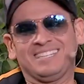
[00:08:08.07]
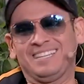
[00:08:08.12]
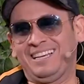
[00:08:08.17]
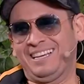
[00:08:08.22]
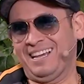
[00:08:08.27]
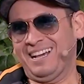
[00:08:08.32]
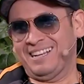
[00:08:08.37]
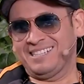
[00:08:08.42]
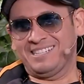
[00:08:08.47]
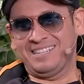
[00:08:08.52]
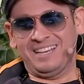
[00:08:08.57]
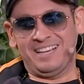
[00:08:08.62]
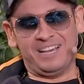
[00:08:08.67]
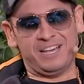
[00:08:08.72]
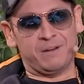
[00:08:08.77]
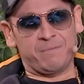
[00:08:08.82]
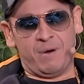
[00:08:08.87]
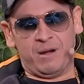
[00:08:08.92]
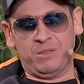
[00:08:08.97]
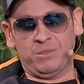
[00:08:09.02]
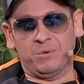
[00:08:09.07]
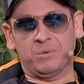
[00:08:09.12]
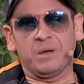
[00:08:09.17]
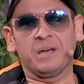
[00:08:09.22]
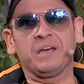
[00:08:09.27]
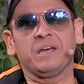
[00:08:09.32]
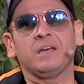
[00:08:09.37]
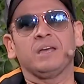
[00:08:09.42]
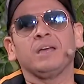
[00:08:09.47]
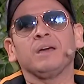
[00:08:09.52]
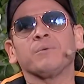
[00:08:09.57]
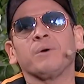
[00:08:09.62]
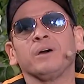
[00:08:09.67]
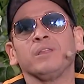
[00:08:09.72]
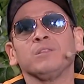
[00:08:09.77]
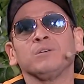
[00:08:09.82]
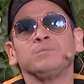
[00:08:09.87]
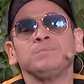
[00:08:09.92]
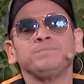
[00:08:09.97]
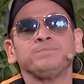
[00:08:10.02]
Sí, así es, hermano. Eh,
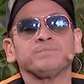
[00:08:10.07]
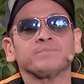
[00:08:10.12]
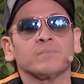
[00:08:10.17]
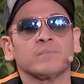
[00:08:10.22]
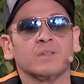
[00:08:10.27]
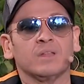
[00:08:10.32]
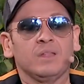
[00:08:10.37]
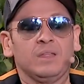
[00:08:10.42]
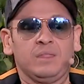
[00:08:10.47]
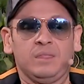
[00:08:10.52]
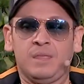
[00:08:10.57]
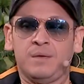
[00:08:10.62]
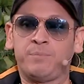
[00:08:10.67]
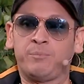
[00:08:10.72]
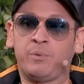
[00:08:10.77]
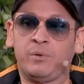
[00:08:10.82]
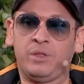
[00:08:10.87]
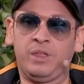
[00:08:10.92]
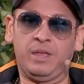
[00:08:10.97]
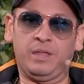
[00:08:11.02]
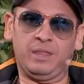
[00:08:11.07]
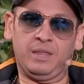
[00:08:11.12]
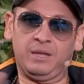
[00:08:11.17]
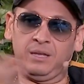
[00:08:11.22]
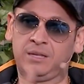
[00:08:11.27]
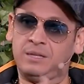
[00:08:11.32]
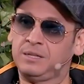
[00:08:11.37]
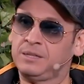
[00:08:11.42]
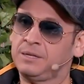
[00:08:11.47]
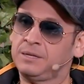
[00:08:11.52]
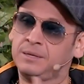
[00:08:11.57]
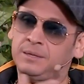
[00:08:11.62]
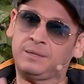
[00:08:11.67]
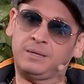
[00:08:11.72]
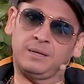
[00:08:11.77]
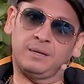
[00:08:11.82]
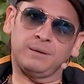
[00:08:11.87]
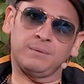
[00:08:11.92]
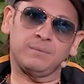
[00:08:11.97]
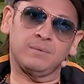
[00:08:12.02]
bueno, después
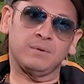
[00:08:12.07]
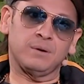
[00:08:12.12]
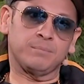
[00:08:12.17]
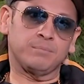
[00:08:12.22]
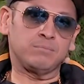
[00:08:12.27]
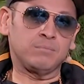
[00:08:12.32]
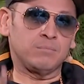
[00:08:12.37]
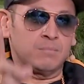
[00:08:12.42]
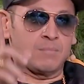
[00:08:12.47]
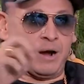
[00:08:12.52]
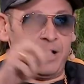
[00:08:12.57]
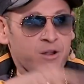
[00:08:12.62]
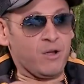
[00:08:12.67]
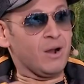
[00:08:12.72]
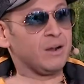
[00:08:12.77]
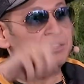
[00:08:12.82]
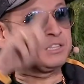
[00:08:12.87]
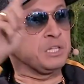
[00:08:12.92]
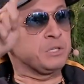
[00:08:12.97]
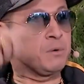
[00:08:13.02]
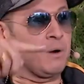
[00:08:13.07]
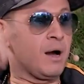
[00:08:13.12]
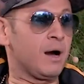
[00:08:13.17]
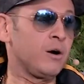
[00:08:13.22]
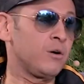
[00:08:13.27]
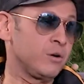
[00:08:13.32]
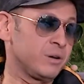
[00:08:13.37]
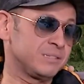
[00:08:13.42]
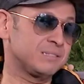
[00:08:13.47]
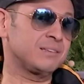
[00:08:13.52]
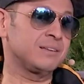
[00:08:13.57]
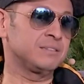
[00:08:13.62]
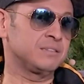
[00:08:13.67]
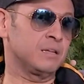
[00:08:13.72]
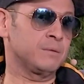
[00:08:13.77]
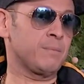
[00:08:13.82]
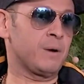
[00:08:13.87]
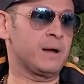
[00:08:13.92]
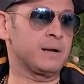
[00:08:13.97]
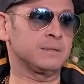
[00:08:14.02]
de, varios altibajos en
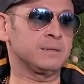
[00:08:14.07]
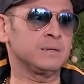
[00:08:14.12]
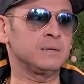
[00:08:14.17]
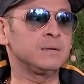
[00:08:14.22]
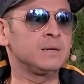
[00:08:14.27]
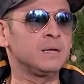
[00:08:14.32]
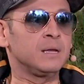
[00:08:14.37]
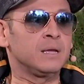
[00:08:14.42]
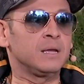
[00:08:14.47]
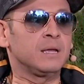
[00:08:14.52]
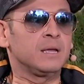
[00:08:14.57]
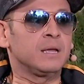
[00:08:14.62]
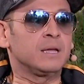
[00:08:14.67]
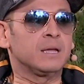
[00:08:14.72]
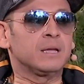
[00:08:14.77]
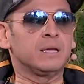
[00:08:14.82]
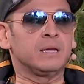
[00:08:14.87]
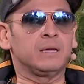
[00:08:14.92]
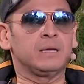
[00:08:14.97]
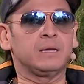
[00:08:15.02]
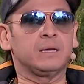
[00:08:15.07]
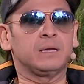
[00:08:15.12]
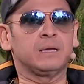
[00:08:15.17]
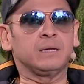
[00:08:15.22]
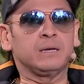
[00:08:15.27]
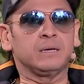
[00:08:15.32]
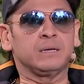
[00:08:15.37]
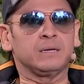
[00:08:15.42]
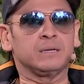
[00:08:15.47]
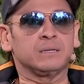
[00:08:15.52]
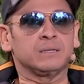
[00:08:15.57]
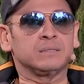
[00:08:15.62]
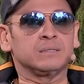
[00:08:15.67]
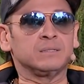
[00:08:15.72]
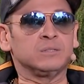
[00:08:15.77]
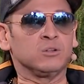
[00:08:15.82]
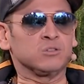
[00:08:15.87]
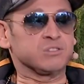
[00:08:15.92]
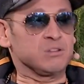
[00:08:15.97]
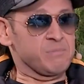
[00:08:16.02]
Santa Marta, eh,
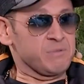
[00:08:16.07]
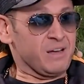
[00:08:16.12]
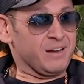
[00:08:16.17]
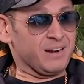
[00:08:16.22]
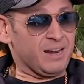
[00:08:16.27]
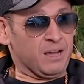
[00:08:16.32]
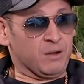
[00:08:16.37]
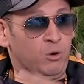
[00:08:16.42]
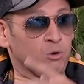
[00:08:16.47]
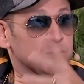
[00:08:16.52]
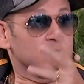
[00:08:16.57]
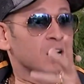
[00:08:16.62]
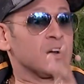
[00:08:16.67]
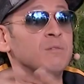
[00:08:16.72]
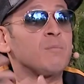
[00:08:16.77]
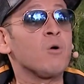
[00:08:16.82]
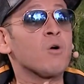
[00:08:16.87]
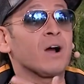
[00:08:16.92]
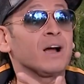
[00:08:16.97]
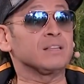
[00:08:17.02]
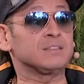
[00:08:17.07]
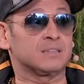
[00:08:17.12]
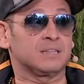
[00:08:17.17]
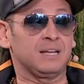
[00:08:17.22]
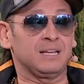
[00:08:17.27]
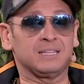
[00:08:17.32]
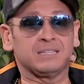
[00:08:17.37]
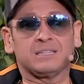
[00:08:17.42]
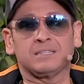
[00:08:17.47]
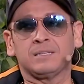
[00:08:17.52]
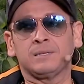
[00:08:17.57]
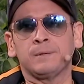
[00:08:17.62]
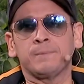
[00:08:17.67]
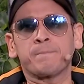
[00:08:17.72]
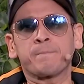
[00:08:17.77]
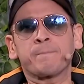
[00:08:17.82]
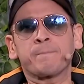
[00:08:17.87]
no se me dan las cosas como cantante.